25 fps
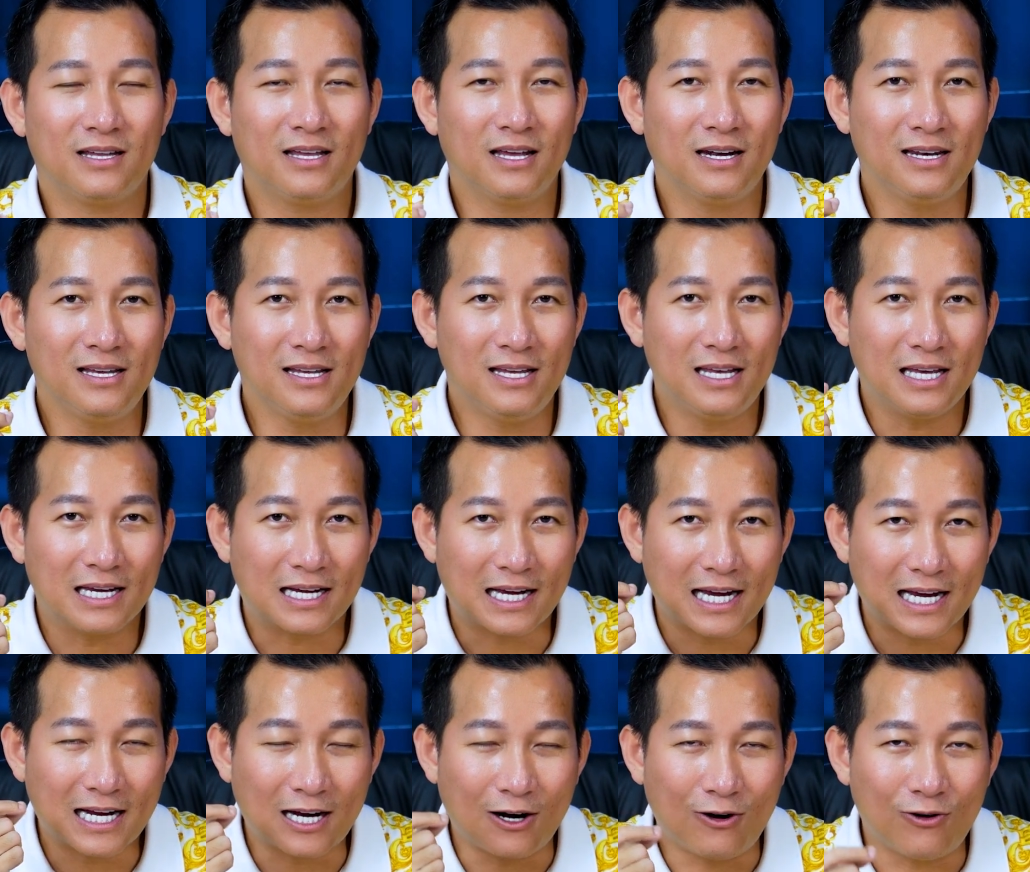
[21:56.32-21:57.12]
chính vì
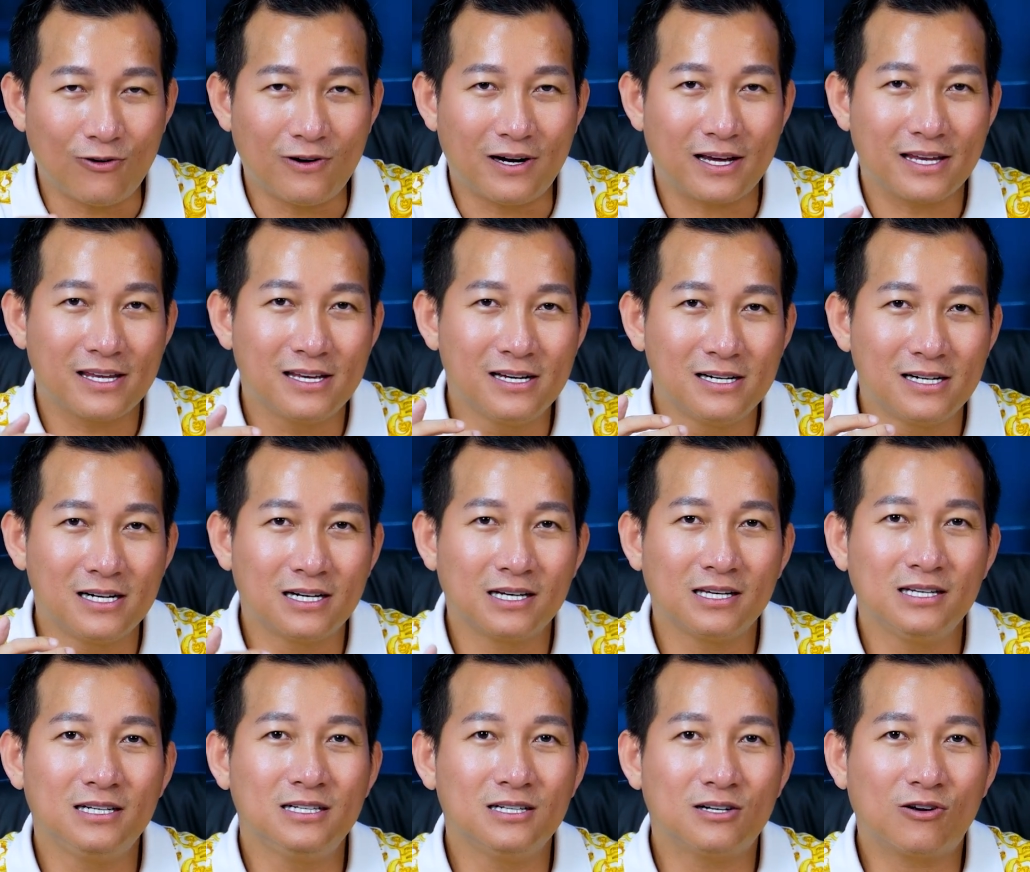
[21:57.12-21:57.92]
cái câu là
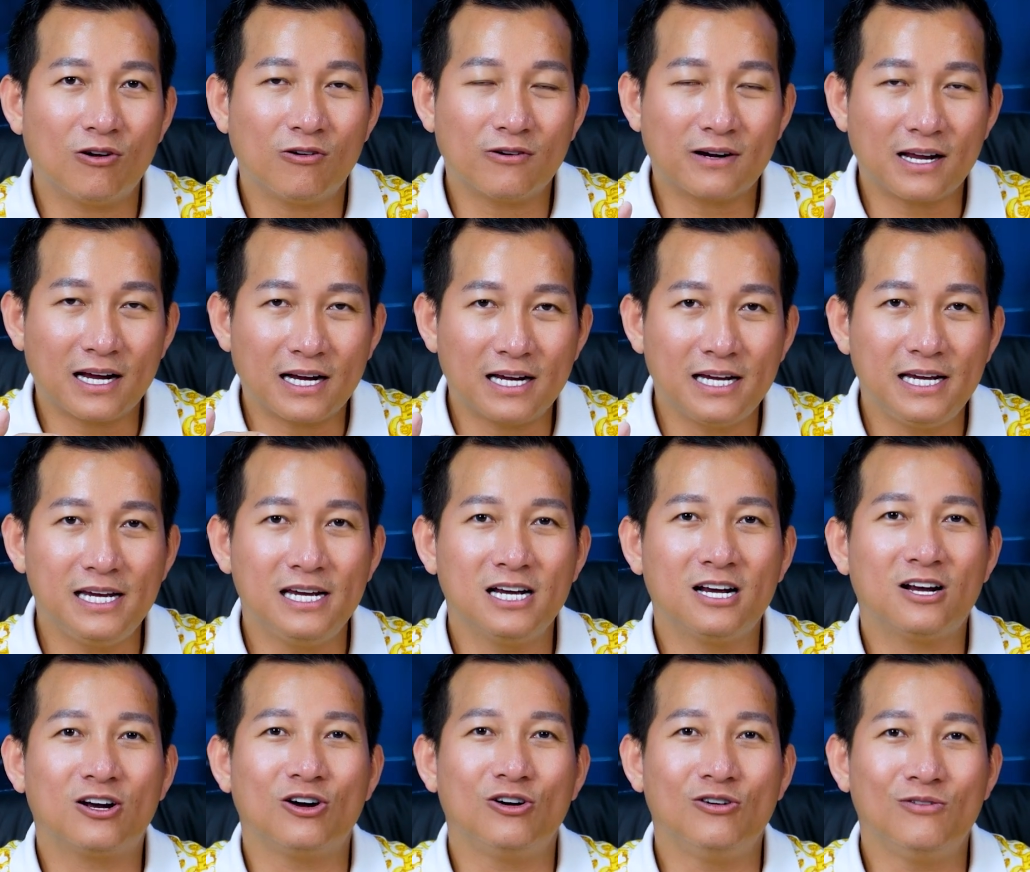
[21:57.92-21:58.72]
dường như con đang
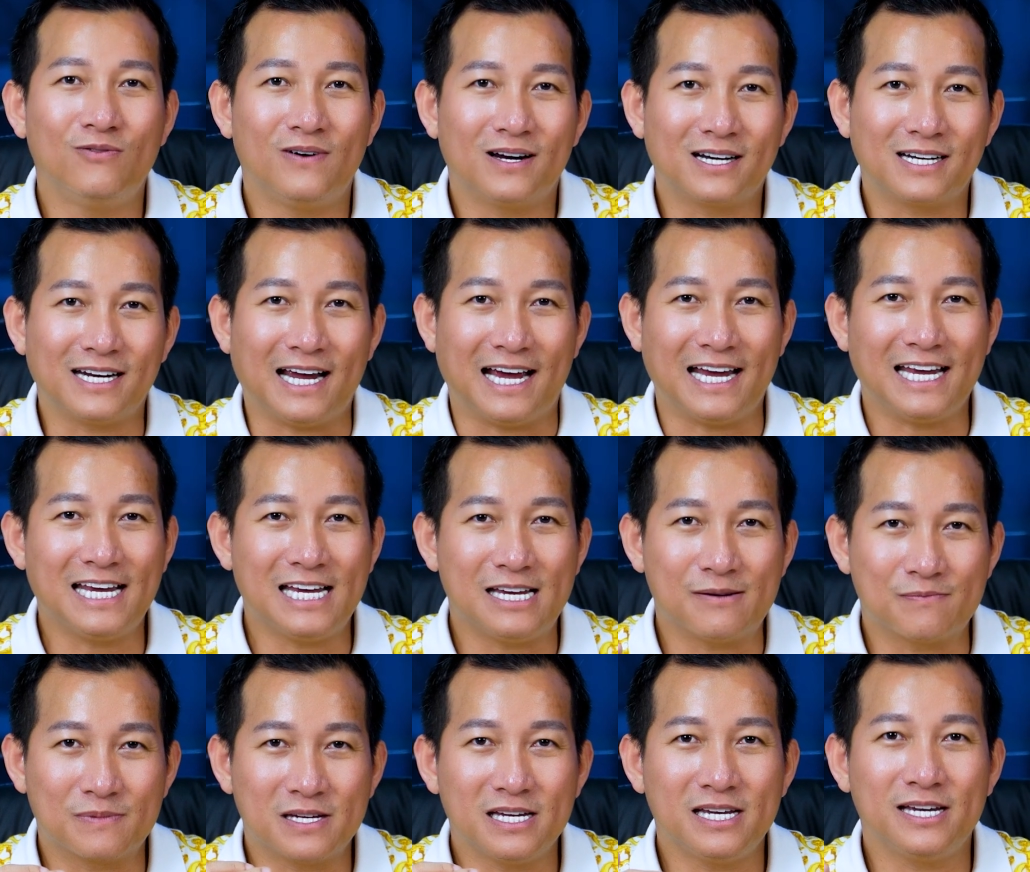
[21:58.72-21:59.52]
nghiên cứu và trải
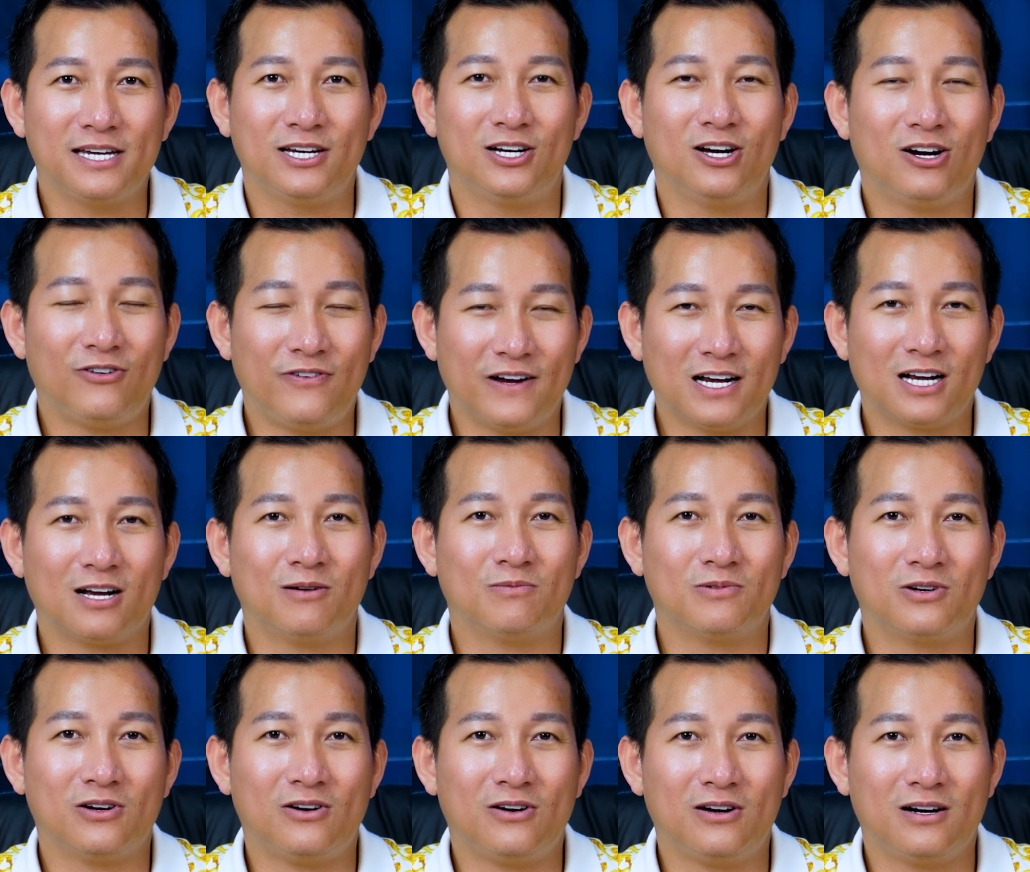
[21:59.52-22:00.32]
nghiệm cái gì đó phải
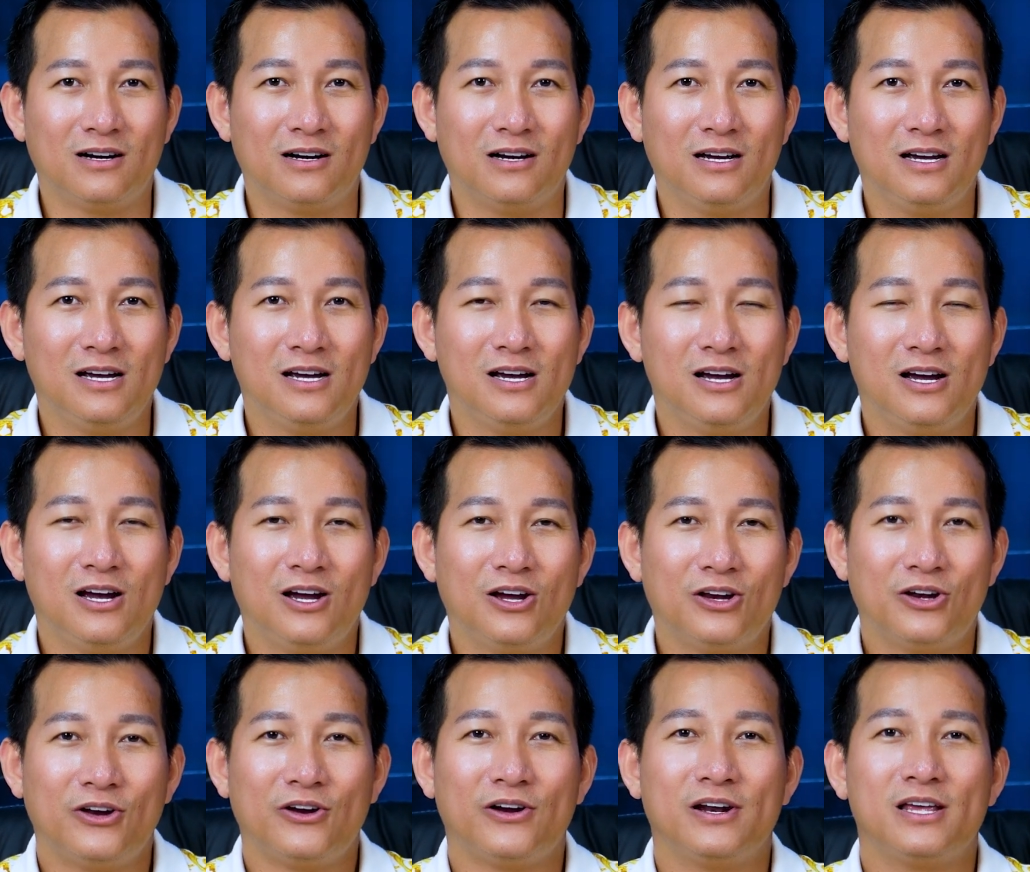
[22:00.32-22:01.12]
không con
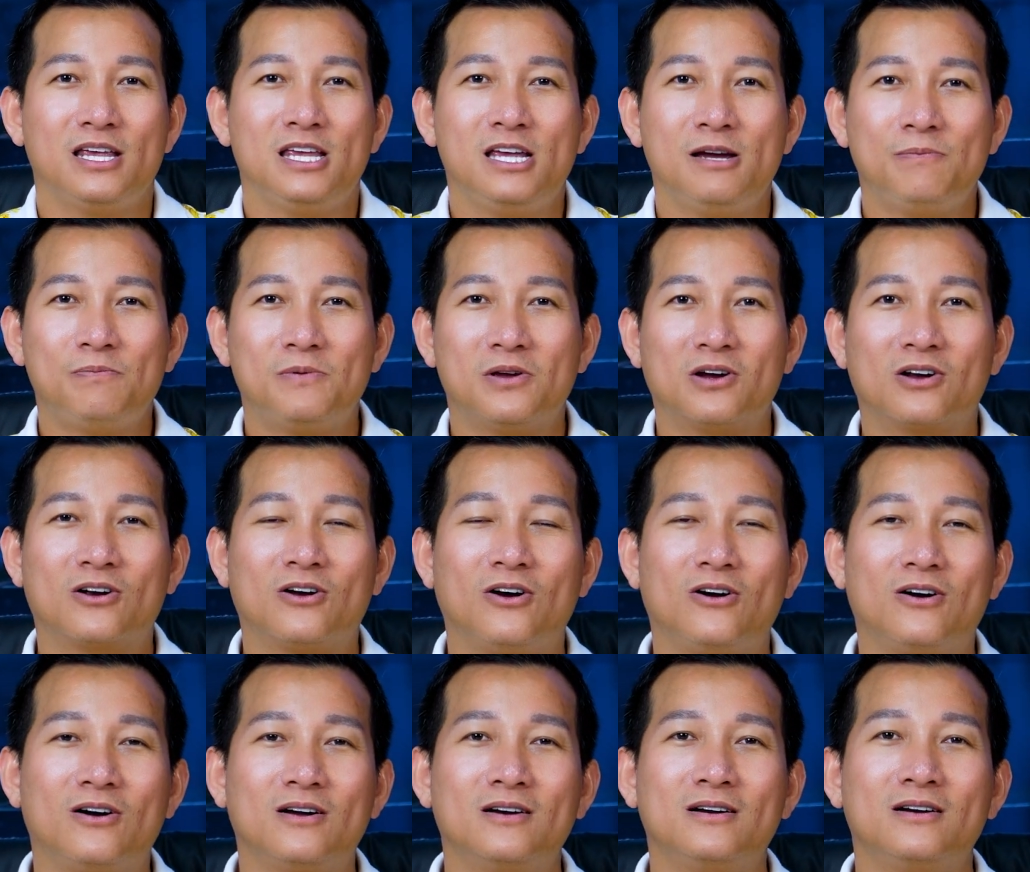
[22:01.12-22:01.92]
nó đã giúp cho
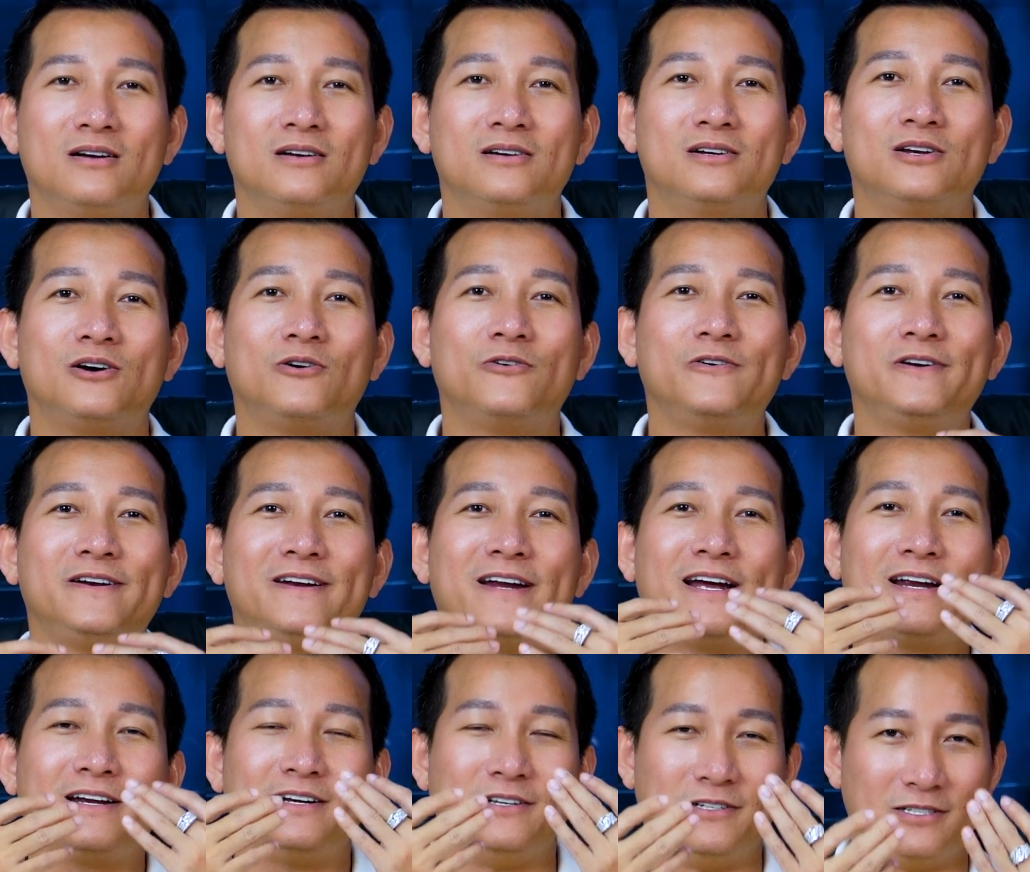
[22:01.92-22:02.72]
con nói
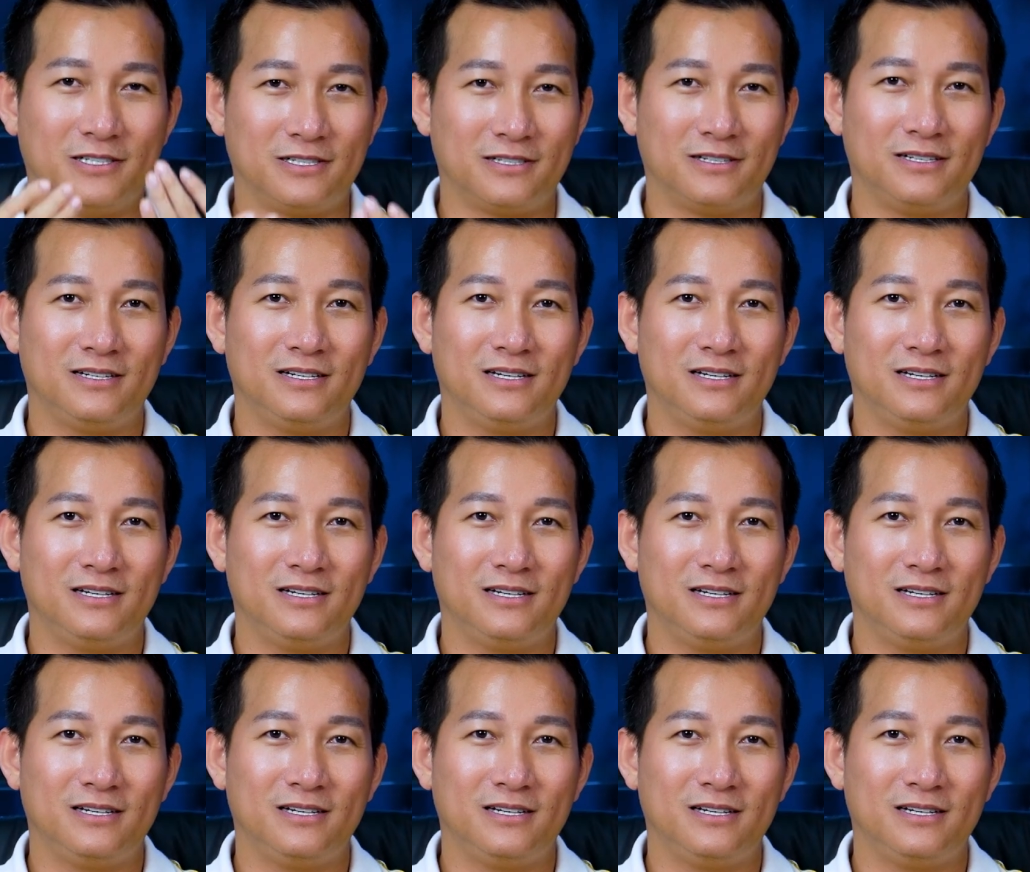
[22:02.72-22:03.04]
ra được